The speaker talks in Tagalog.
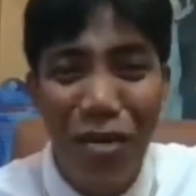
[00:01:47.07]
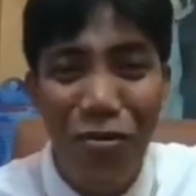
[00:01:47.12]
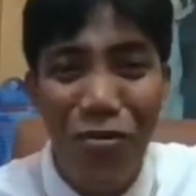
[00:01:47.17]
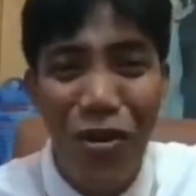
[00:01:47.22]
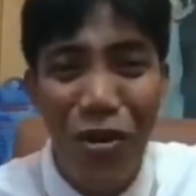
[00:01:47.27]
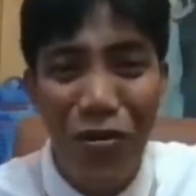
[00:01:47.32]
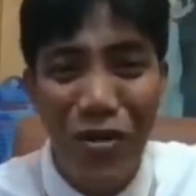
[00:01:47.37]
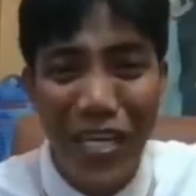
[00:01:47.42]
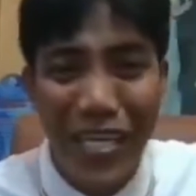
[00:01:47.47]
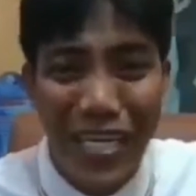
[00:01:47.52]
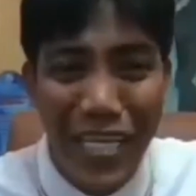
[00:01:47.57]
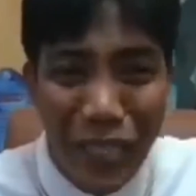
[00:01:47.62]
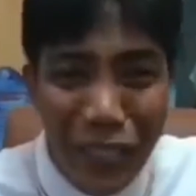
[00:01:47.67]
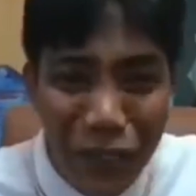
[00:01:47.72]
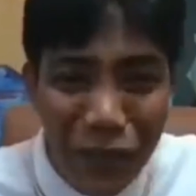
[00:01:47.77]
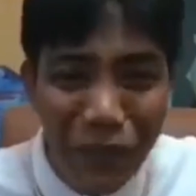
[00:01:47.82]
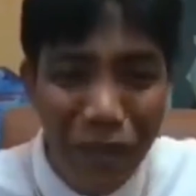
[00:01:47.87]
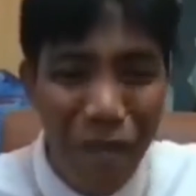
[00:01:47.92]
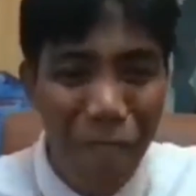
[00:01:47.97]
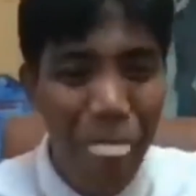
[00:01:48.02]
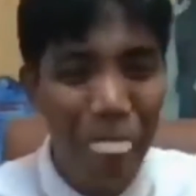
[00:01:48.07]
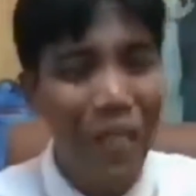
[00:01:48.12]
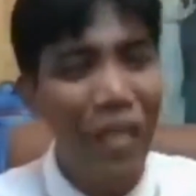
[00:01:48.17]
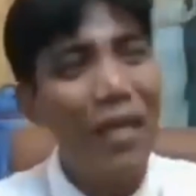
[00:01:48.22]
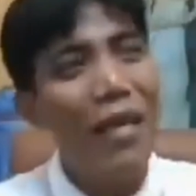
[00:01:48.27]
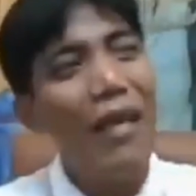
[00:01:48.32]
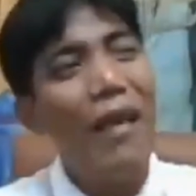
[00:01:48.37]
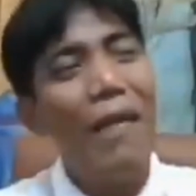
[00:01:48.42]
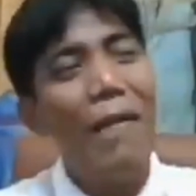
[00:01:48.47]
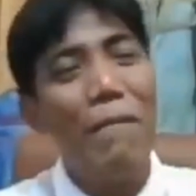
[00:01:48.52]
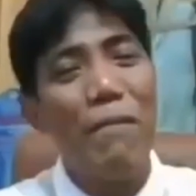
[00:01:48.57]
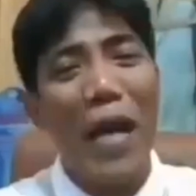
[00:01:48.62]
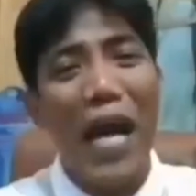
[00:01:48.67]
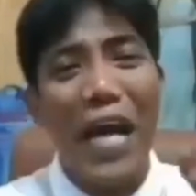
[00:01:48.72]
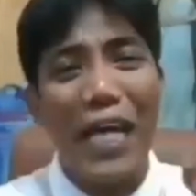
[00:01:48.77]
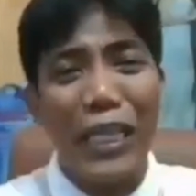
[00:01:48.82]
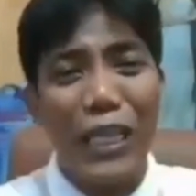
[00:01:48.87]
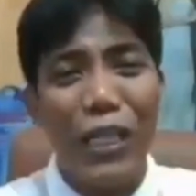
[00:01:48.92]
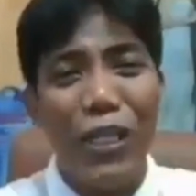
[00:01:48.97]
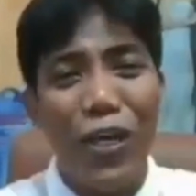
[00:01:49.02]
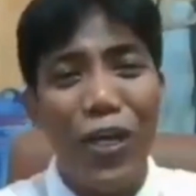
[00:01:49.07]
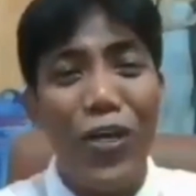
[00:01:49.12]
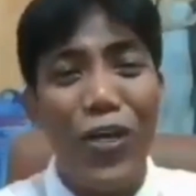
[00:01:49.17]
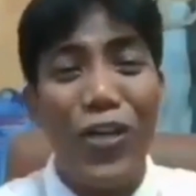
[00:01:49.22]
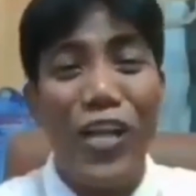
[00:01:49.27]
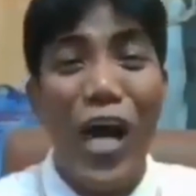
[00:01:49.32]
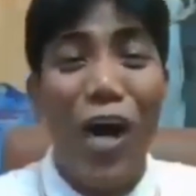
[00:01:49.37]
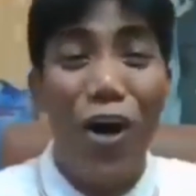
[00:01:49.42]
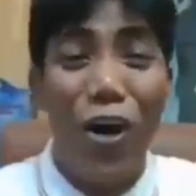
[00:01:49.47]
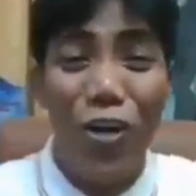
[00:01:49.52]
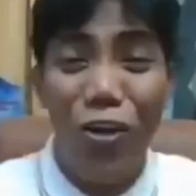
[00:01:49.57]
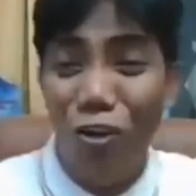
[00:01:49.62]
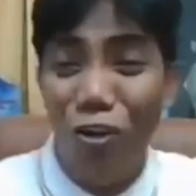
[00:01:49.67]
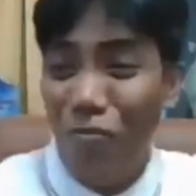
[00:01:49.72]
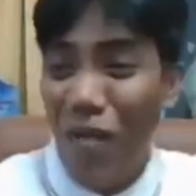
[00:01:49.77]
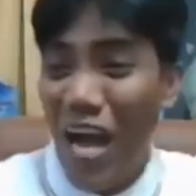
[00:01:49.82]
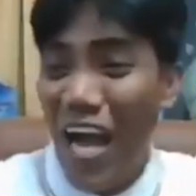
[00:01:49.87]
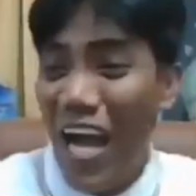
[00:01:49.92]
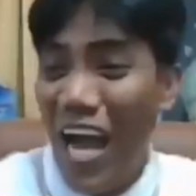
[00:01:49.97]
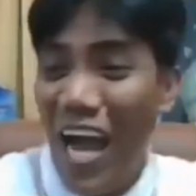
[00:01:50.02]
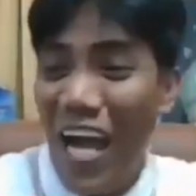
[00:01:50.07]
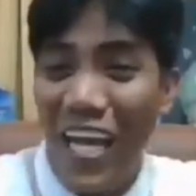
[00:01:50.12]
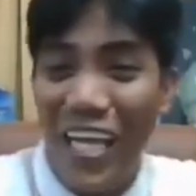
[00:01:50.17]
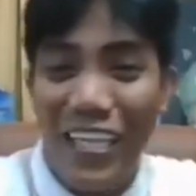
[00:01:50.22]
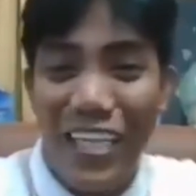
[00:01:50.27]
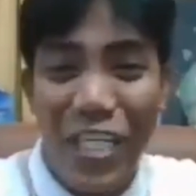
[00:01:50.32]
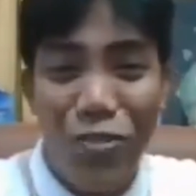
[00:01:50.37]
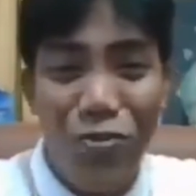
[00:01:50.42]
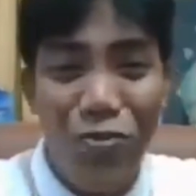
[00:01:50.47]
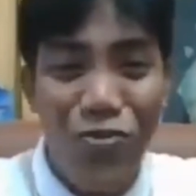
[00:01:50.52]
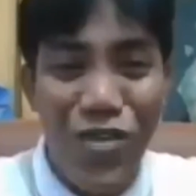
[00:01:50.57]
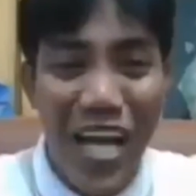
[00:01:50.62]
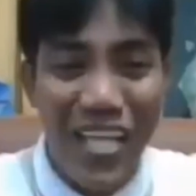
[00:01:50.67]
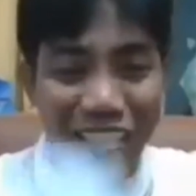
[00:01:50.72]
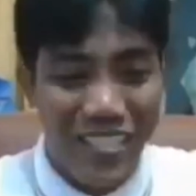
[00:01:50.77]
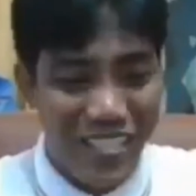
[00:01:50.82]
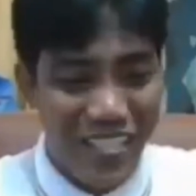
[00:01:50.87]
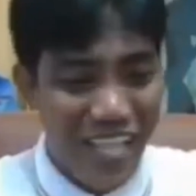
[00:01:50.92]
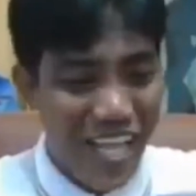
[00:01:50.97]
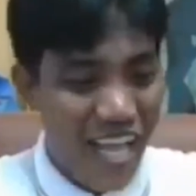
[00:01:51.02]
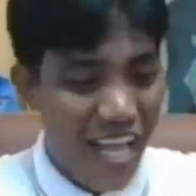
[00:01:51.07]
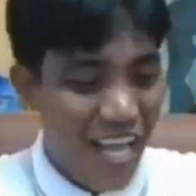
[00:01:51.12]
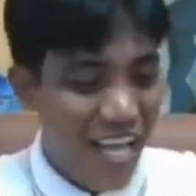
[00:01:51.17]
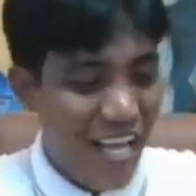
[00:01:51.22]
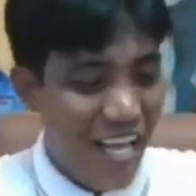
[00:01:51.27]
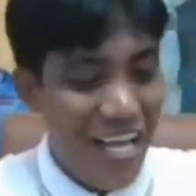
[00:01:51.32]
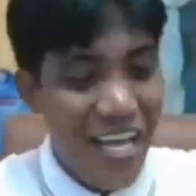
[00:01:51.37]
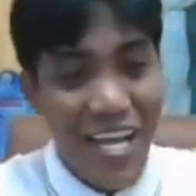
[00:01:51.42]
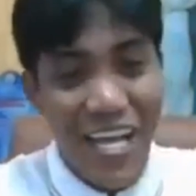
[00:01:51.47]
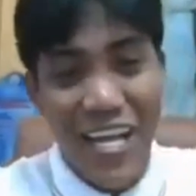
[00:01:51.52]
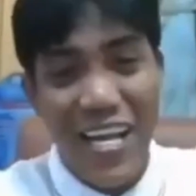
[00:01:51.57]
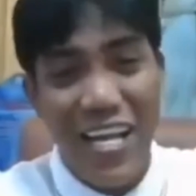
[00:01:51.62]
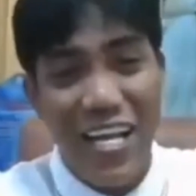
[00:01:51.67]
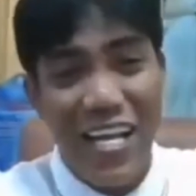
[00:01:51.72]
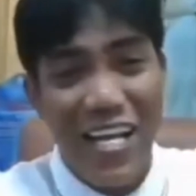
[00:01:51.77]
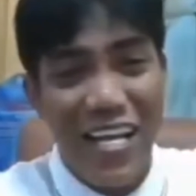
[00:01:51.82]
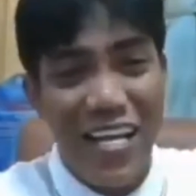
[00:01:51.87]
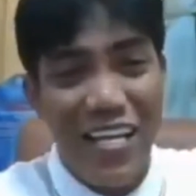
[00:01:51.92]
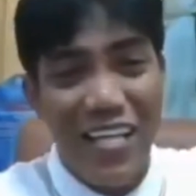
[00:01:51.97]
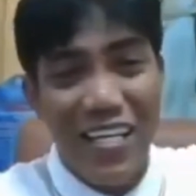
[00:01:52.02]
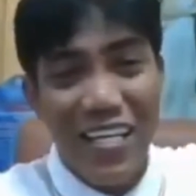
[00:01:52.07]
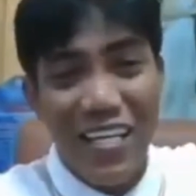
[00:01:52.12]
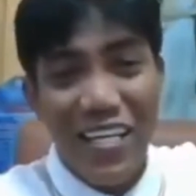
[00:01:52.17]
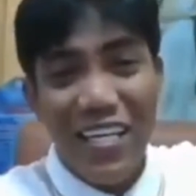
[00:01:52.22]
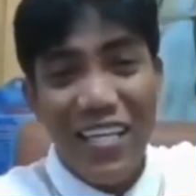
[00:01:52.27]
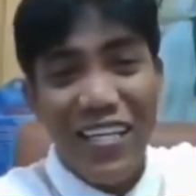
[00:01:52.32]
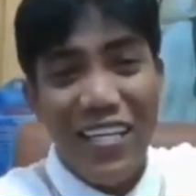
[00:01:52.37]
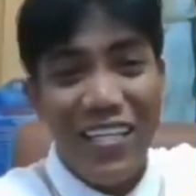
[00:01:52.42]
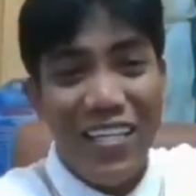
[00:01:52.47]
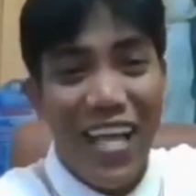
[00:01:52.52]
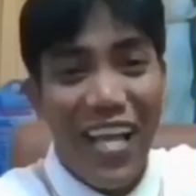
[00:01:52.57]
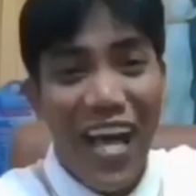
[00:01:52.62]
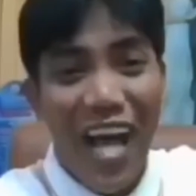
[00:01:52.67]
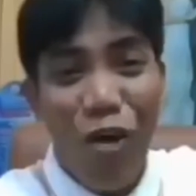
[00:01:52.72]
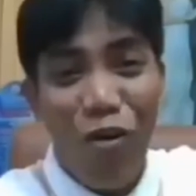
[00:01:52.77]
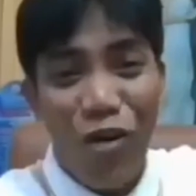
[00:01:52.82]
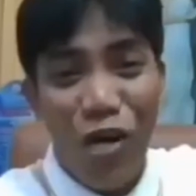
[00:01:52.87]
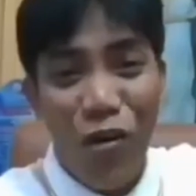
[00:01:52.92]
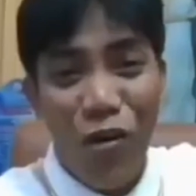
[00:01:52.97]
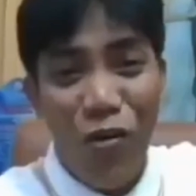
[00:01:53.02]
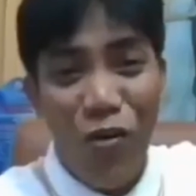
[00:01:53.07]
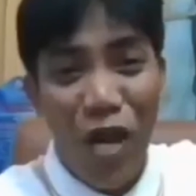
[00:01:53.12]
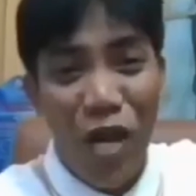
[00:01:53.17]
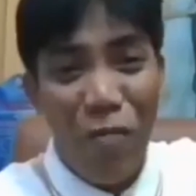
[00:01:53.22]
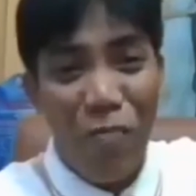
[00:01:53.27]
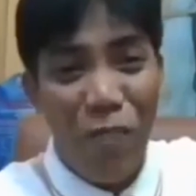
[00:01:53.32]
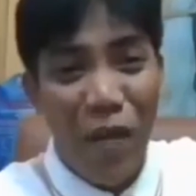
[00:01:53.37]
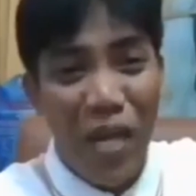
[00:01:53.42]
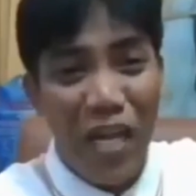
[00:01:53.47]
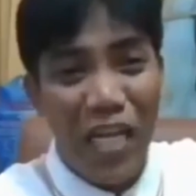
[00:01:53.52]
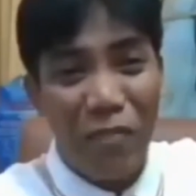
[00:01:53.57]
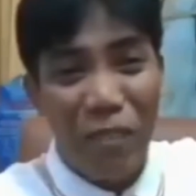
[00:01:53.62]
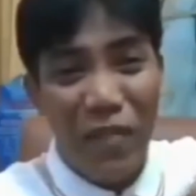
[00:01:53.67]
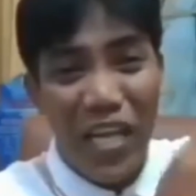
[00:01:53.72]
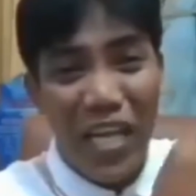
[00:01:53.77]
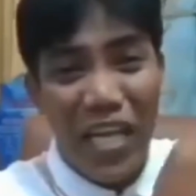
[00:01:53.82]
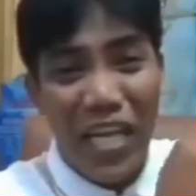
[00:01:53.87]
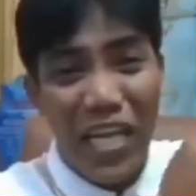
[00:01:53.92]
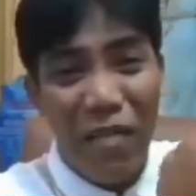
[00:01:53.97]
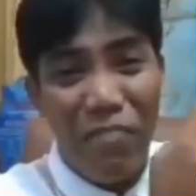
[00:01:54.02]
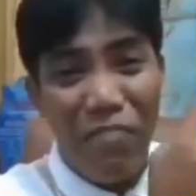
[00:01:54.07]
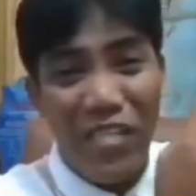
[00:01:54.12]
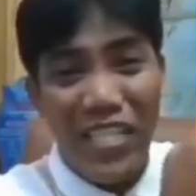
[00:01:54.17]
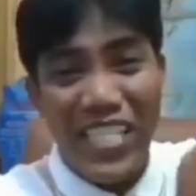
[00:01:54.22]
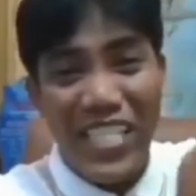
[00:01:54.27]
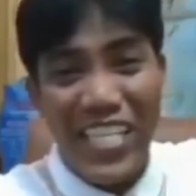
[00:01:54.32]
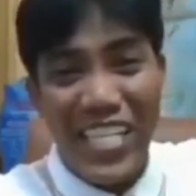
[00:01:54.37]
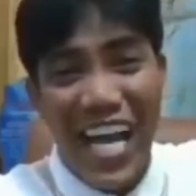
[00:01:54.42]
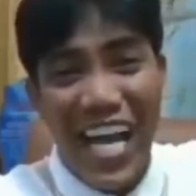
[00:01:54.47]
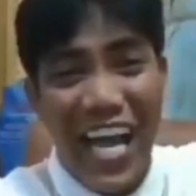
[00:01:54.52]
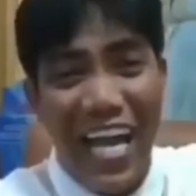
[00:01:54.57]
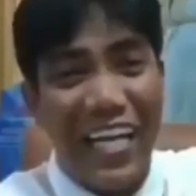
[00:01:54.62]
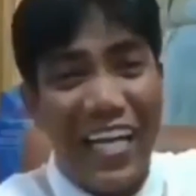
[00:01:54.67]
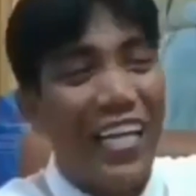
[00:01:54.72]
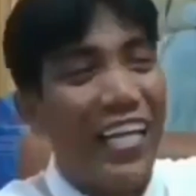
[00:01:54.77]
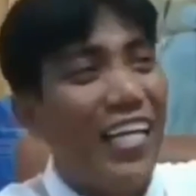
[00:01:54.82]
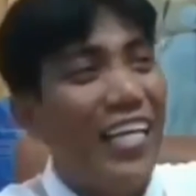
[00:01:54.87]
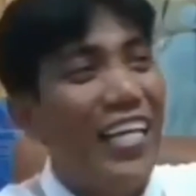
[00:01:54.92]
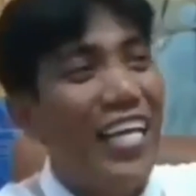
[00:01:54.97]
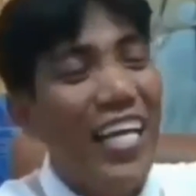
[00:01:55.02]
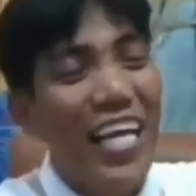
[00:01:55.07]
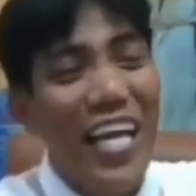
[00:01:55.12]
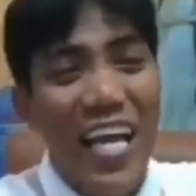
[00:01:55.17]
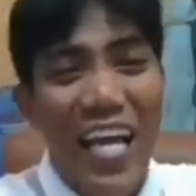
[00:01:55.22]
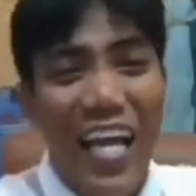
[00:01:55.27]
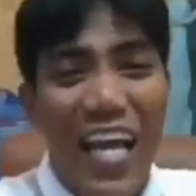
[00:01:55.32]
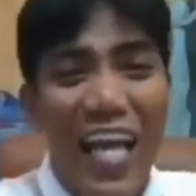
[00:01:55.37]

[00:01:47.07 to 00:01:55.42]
Namimili ho ako ng ginto. Pangatlo, yan na ho, yung kumakalat na sulat na na ako raw ho ay fake at pinaiimbestigahan.